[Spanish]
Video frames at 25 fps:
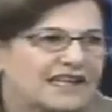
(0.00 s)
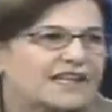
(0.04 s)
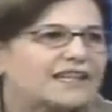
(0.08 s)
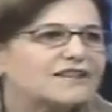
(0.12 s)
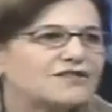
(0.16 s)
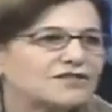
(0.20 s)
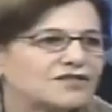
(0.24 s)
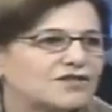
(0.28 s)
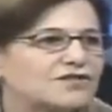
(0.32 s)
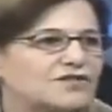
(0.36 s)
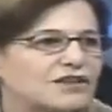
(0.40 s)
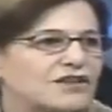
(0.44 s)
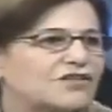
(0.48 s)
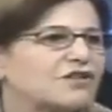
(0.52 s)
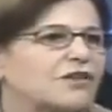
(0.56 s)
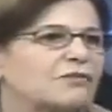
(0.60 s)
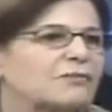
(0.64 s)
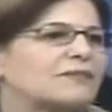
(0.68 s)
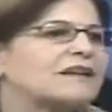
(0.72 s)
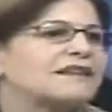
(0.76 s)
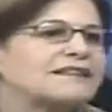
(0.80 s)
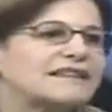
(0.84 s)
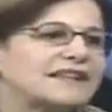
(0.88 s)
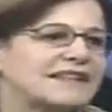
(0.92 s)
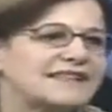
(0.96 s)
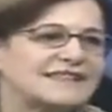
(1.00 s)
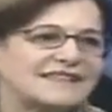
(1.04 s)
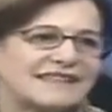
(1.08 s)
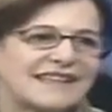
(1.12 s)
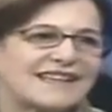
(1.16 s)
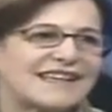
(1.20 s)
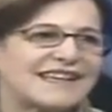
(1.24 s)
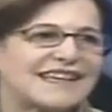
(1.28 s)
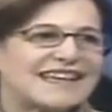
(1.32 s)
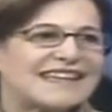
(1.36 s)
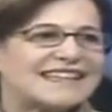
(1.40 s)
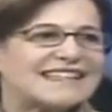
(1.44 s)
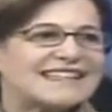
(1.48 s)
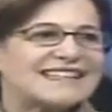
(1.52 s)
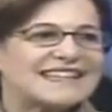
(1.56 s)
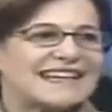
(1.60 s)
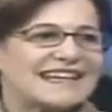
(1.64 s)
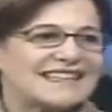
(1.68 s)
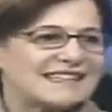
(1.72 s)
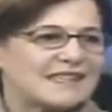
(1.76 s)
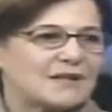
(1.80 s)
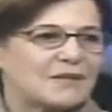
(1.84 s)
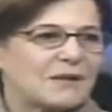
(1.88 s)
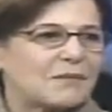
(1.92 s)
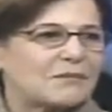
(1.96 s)
inicios del 2013,
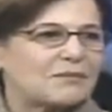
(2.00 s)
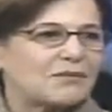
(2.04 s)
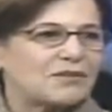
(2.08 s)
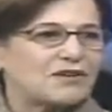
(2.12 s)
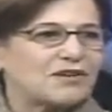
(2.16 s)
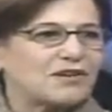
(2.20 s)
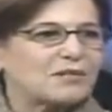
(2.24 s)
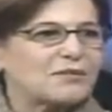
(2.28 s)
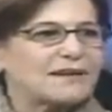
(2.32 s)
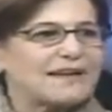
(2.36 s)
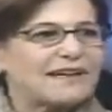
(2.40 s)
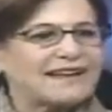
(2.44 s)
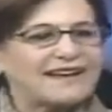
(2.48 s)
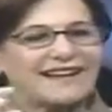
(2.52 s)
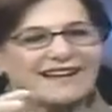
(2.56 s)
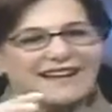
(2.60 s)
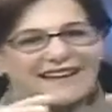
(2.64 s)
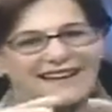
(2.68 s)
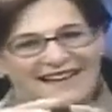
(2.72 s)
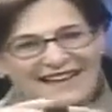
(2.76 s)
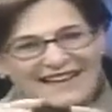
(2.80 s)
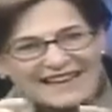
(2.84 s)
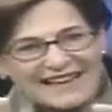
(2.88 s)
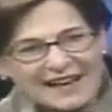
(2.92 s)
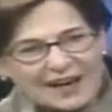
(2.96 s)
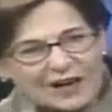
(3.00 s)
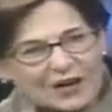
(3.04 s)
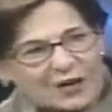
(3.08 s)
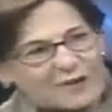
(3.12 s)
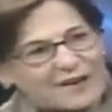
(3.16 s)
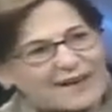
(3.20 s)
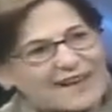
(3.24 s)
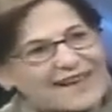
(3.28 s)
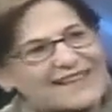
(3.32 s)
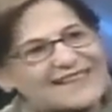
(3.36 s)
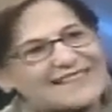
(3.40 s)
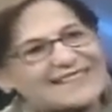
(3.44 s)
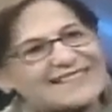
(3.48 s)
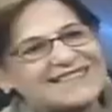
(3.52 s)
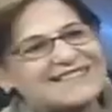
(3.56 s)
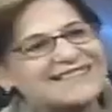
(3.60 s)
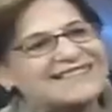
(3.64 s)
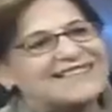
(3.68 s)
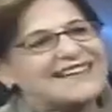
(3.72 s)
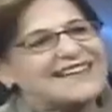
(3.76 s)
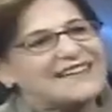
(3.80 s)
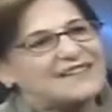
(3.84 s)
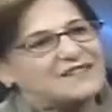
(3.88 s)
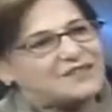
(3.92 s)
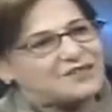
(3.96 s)
ya se va a poder ver la obra del
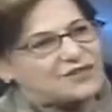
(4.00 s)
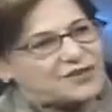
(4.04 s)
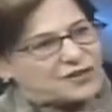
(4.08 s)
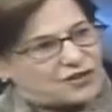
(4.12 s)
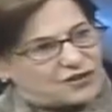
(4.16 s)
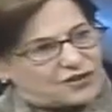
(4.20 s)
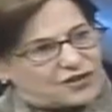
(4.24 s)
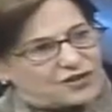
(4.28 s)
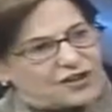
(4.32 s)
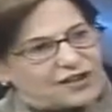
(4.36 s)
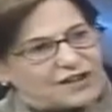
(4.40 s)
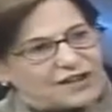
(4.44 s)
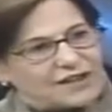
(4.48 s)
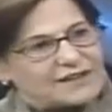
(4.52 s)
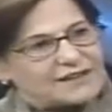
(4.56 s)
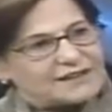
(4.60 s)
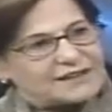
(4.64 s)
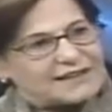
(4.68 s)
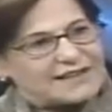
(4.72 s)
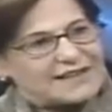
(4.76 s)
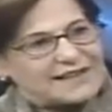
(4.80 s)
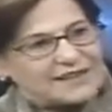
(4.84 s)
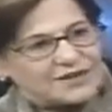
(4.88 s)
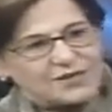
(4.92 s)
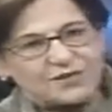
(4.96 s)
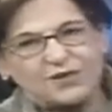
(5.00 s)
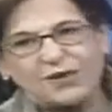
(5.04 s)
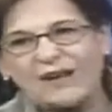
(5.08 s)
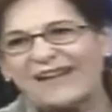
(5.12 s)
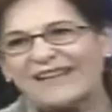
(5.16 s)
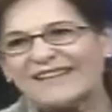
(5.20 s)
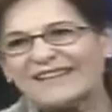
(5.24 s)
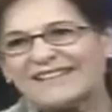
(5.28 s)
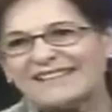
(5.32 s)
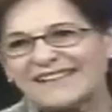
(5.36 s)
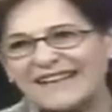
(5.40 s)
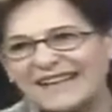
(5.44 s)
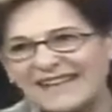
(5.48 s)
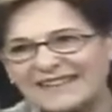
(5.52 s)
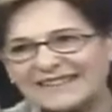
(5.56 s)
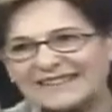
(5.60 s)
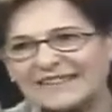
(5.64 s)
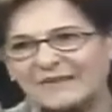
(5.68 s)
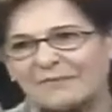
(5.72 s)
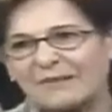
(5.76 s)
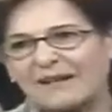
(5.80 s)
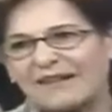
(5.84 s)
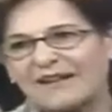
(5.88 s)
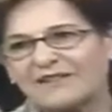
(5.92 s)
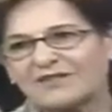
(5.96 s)
centro de la ciudad,
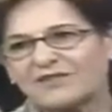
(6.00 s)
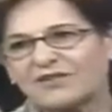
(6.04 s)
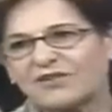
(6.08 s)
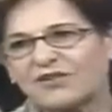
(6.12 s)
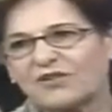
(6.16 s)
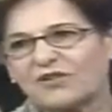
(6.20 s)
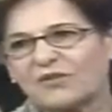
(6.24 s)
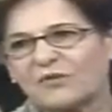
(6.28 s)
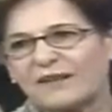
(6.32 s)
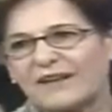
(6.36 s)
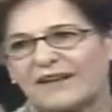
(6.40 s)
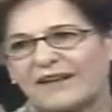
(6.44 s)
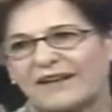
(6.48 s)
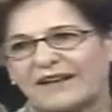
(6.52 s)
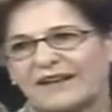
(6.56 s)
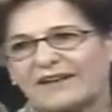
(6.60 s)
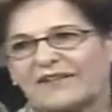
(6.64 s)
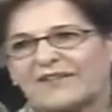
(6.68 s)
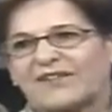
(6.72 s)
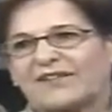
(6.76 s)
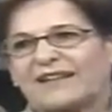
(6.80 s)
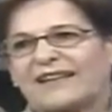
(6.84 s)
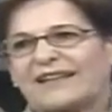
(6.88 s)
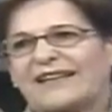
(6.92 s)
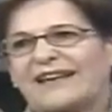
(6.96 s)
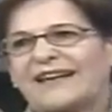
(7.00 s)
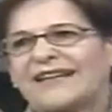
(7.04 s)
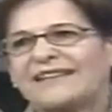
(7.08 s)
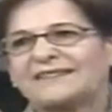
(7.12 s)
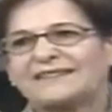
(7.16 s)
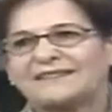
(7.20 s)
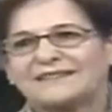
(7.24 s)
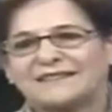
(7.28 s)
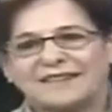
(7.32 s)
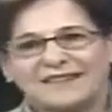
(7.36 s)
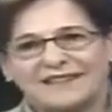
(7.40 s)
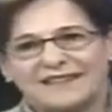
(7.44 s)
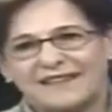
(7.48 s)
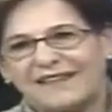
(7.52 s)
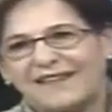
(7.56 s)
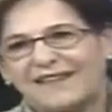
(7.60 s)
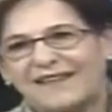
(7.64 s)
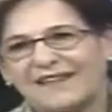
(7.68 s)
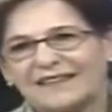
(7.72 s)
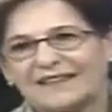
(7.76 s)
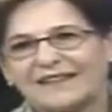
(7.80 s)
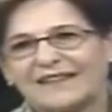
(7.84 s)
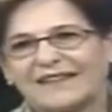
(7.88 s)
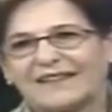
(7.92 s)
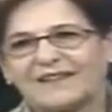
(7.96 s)
detrás de Palacio de Gobierno, delante
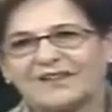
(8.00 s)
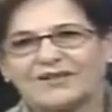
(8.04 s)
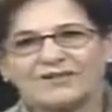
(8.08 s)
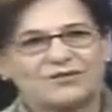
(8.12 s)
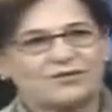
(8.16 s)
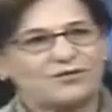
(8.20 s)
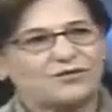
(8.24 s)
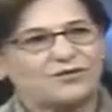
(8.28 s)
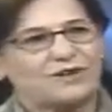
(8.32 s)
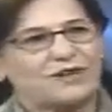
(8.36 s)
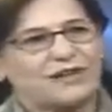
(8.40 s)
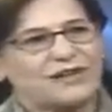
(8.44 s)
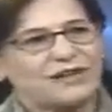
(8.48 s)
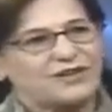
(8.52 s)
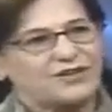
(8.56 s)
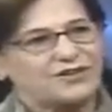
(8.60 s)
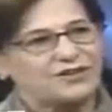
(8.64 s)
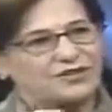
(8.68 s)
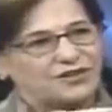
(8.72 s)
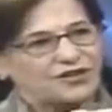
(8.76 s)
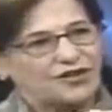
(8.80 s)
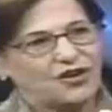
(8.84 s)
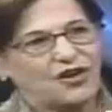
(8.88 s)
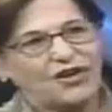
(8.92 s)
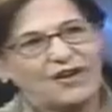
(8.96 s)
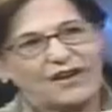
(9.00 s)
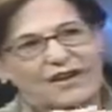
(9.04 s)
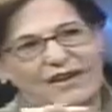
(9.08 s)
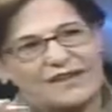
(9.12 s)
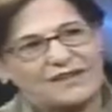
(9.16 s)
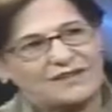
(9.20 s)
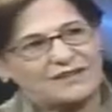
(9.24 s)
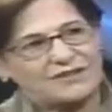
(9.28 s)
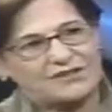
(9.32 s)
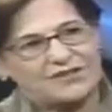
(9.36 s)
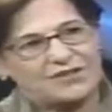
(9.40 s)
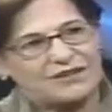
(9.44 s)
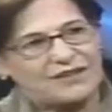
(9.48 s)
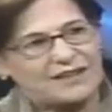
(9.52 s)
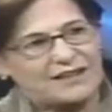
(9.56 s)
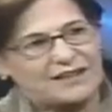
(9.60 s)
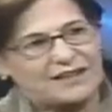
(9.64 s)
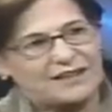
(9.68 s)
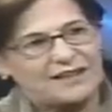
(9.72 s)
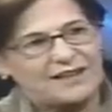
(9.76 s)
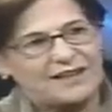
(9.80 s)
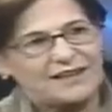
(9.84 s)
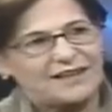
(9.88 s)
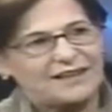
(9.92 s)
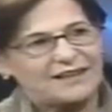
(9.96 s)
de Girón Trujillo, toda la
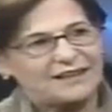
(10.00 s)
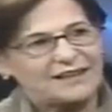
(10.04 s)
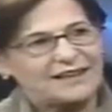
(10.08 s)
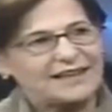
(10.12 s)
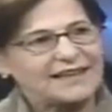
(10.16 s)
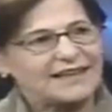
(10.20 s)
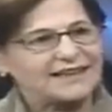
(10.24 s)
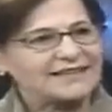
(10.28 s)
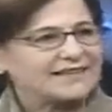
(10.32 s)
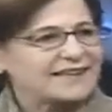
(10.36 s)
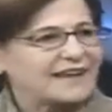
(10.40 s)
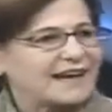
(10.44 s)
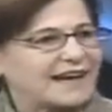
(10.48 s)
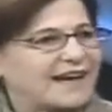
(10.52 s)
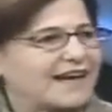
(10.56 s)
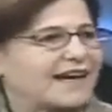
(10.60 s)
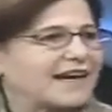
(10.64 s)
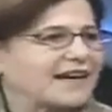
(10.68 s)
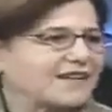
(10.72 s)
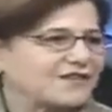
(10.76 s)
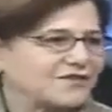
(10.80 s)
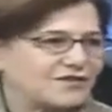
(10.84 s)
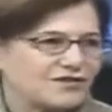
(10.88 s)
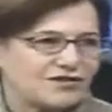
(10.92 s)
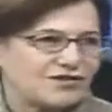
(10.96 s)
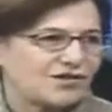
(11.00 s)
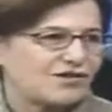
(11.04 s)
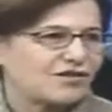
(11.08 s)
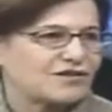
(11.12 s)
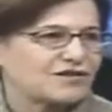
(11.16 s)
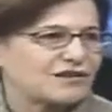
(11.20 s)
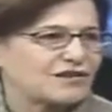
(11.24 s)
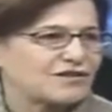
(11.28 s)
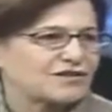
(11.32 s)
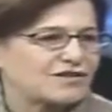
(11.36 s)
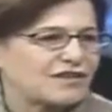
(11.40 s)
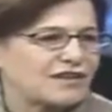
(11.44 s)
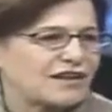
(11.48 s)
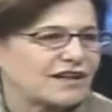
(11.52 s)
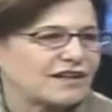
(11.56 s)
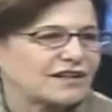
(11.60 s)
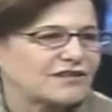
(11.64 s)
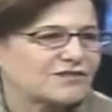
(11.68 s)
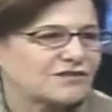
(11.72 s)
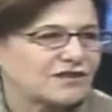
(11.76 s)
zona de Cantagallo, todas esas